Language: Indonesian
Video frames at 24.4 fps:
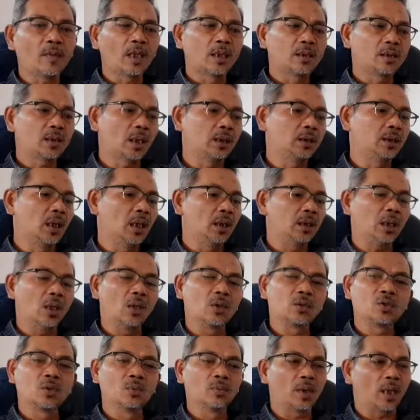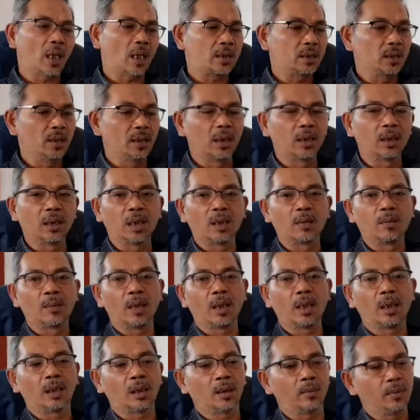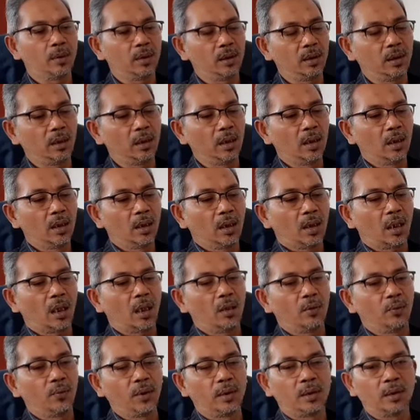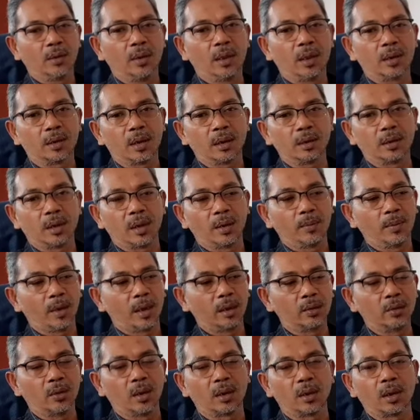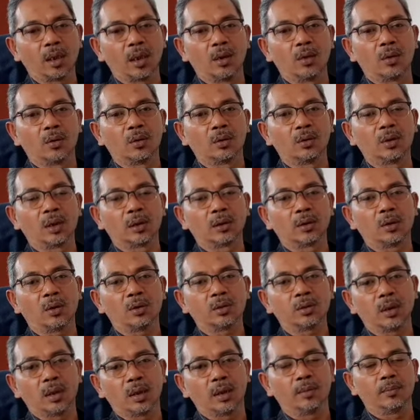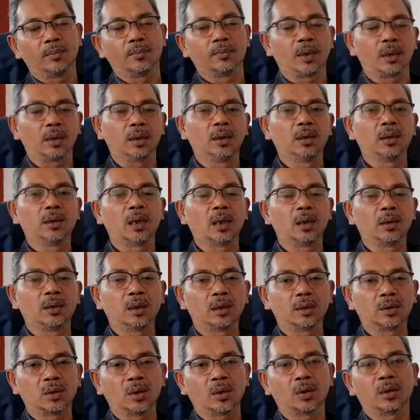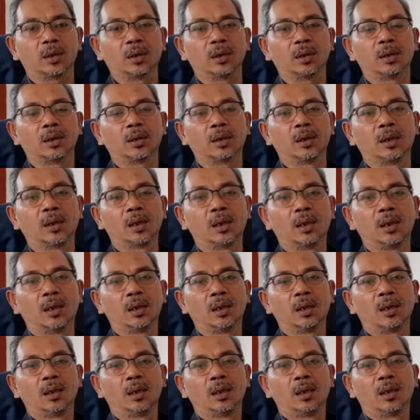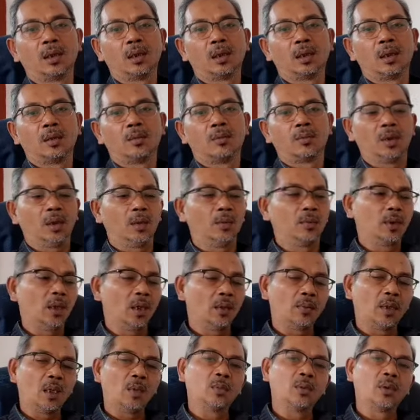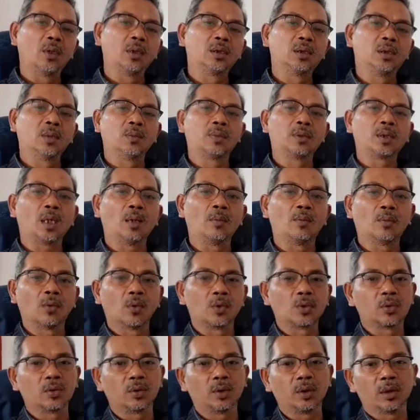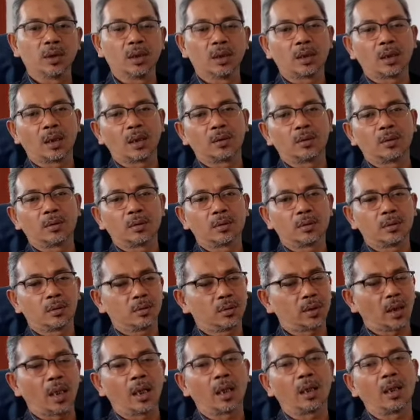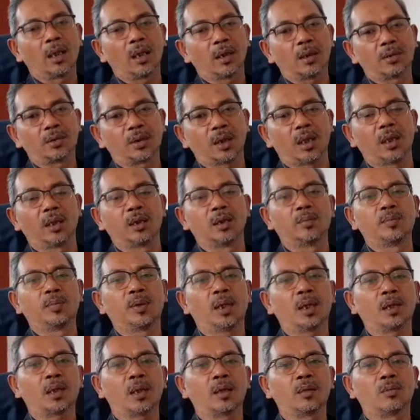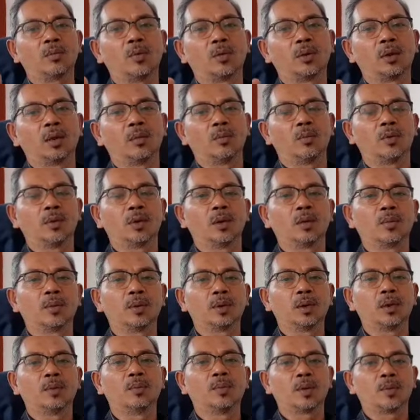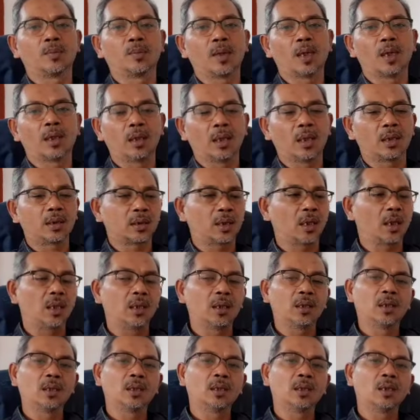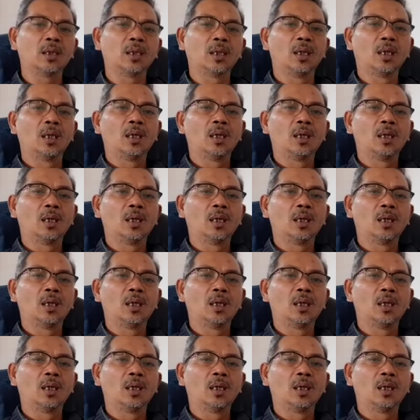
Saya tidak tahu sumber aslinya dari mana, tapi ini kalau video yang saya terima itu ada logo TikToknya, berarti dari TikTok ini. Mudah-mudahan Pak Polisi bisa mengusut ini dan janganlah, jangan dibiarkan model-model begini berbahaya sekali ini.